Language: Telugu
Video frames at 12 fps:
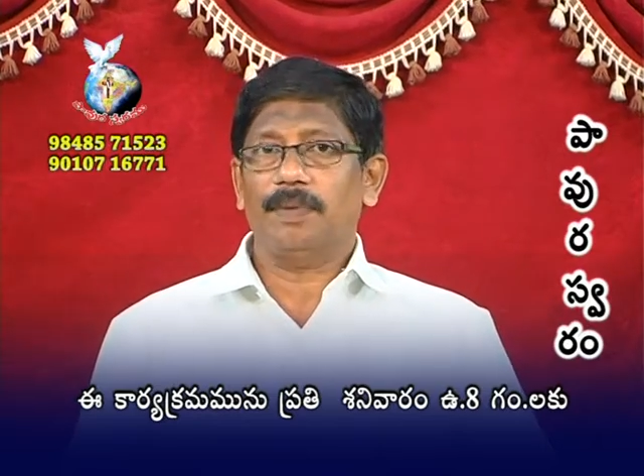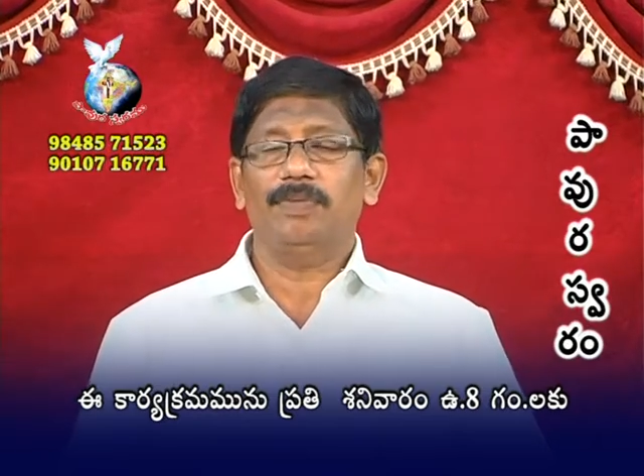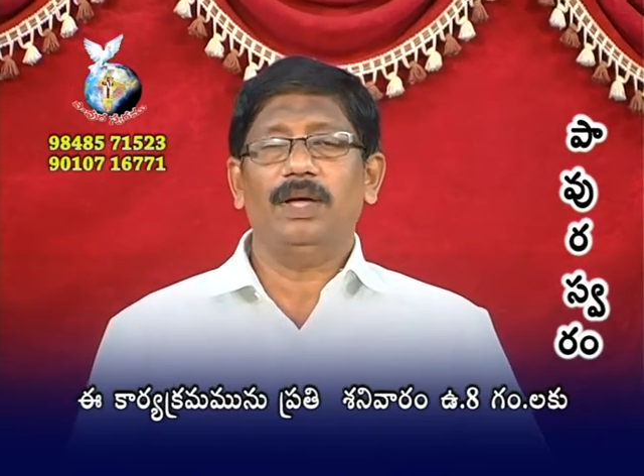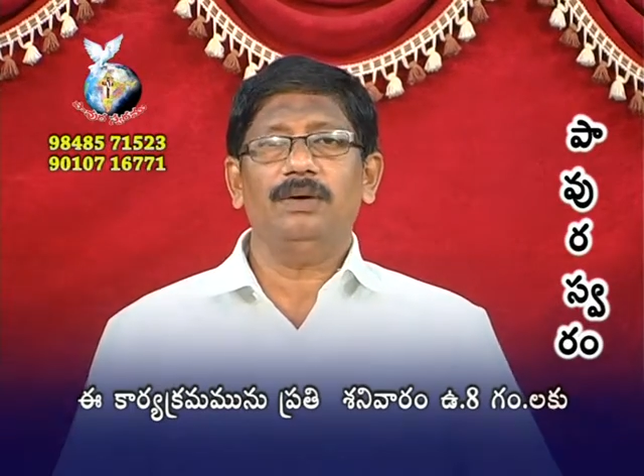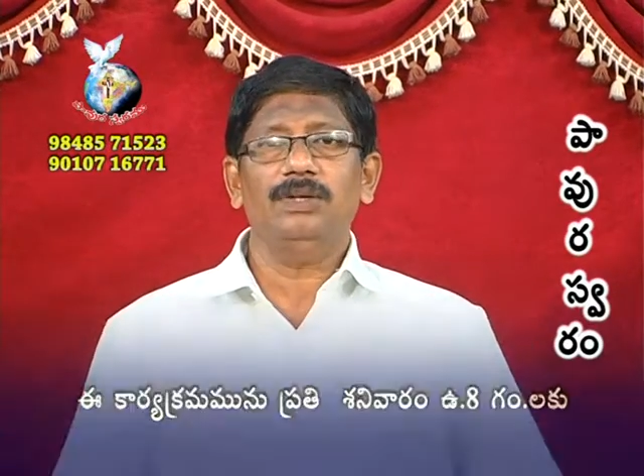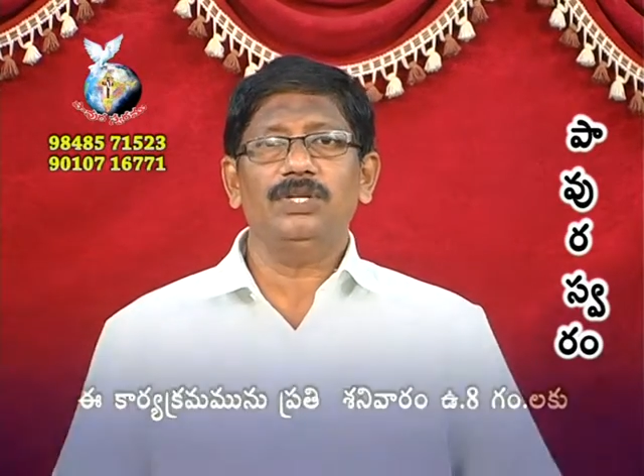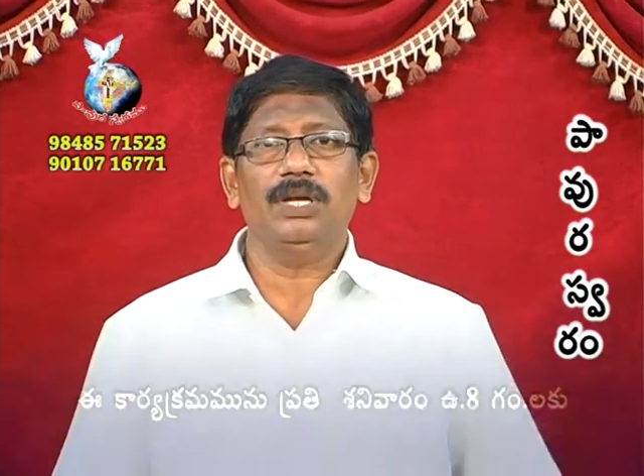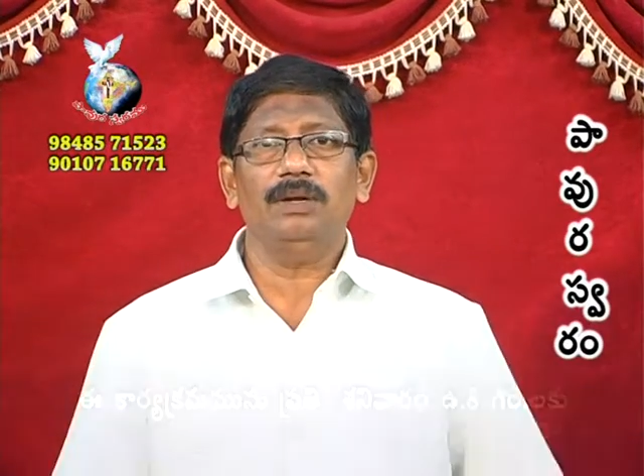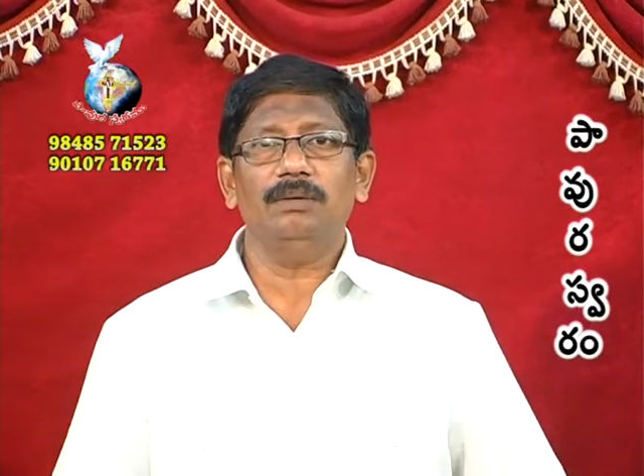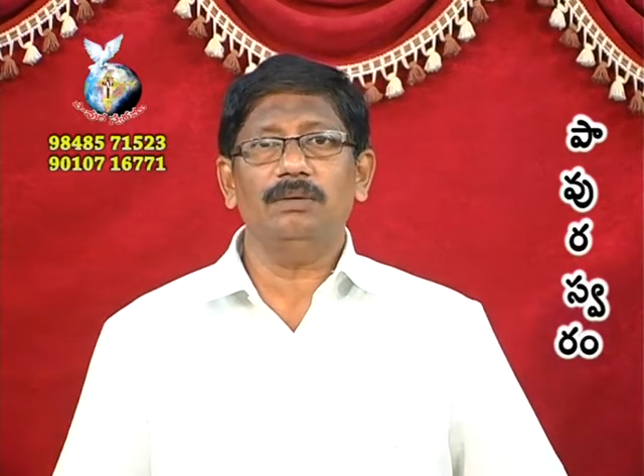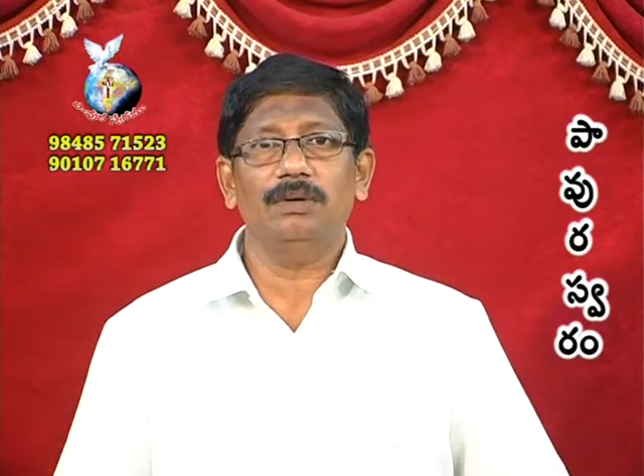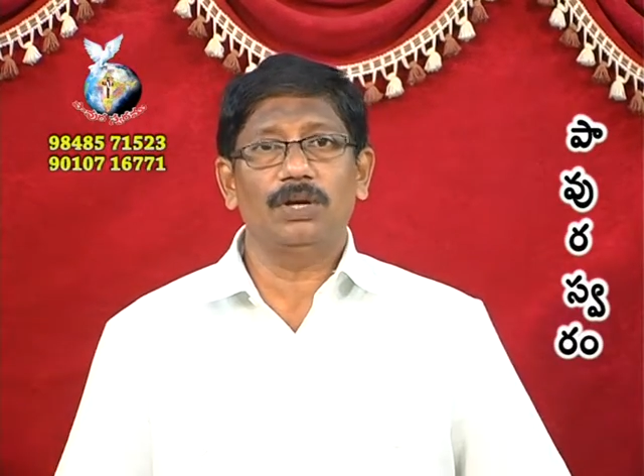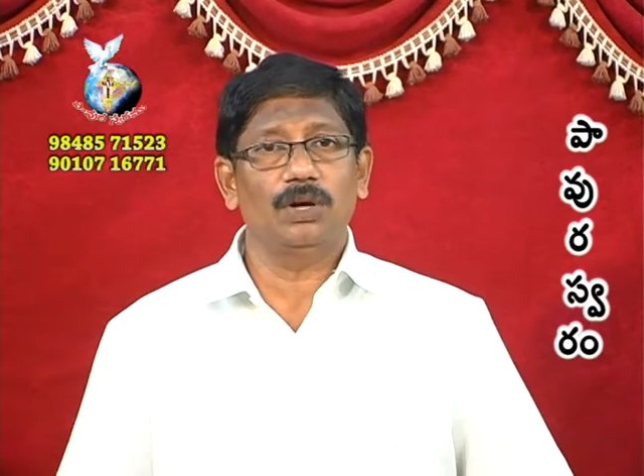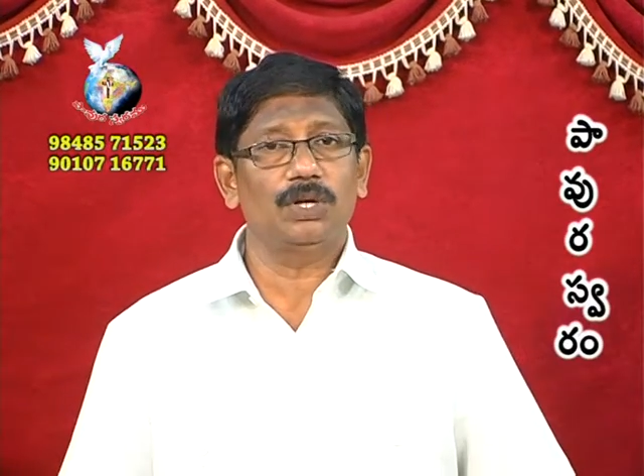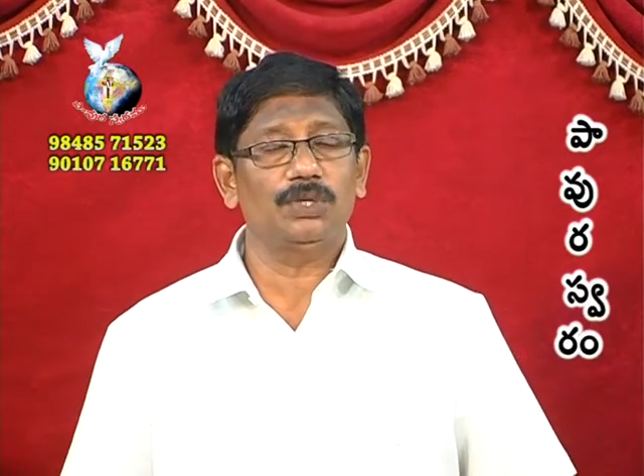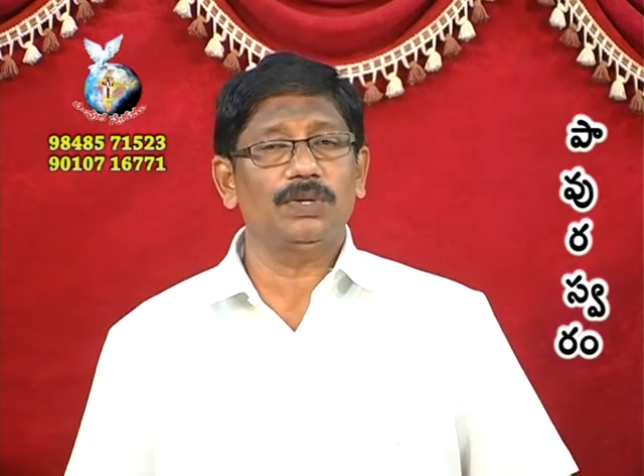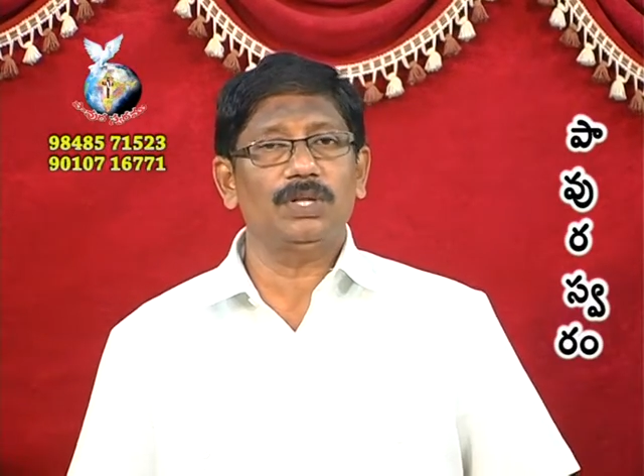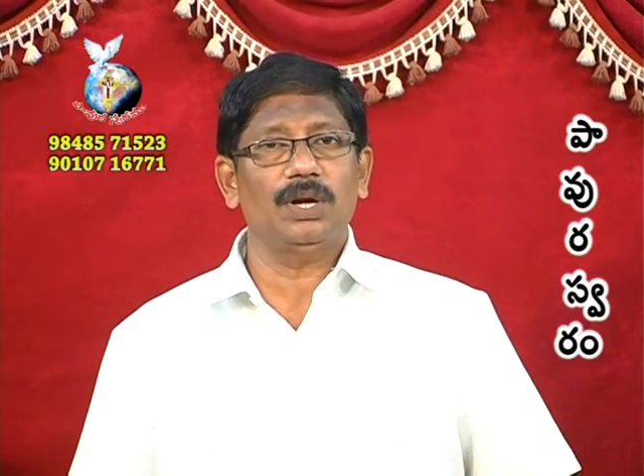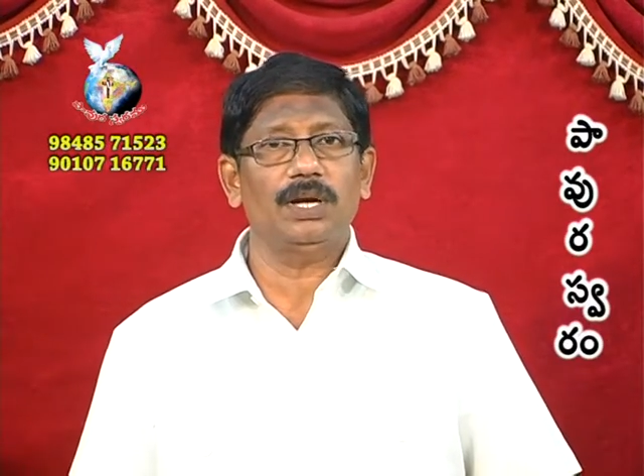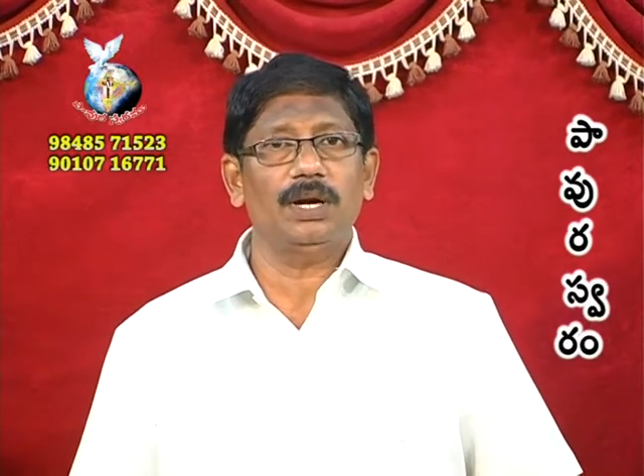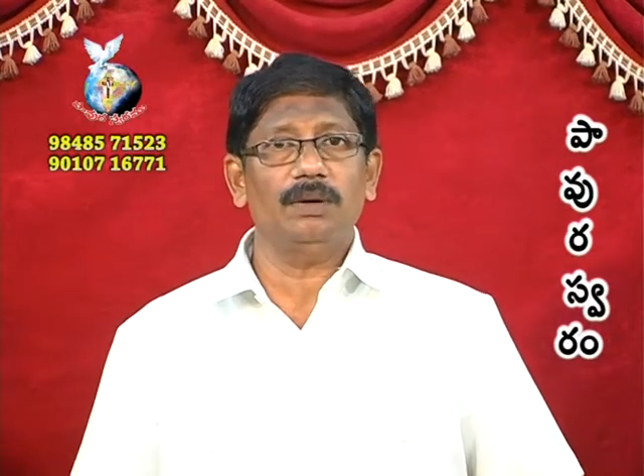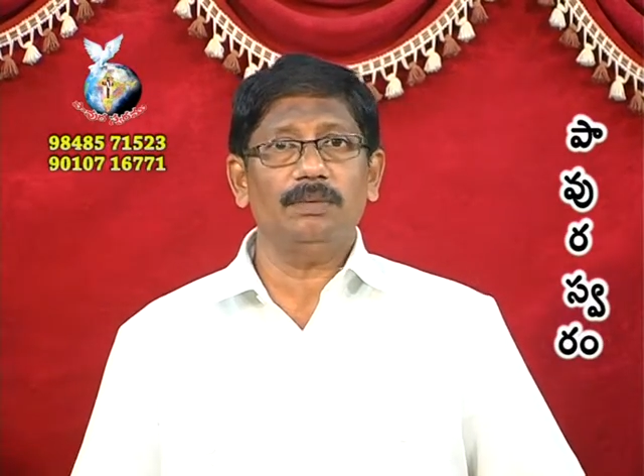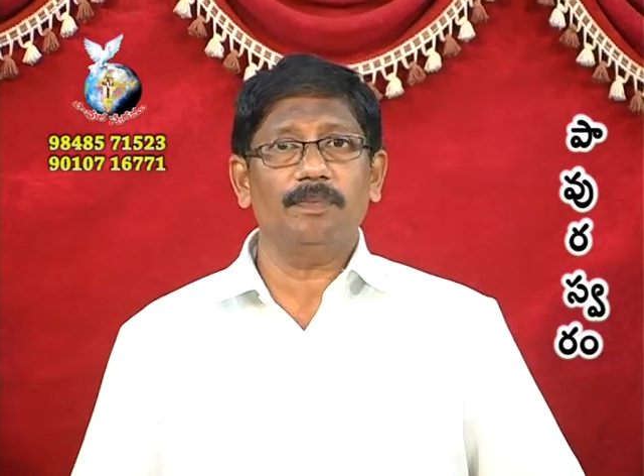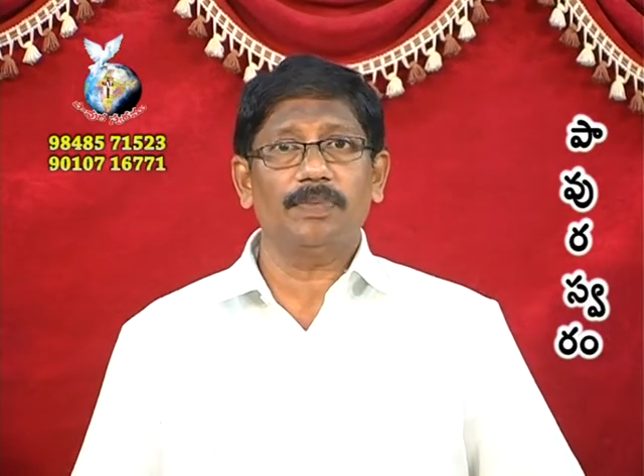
పద్నాలుగో అధ్యాయంలో యహోశువతో అంటాడు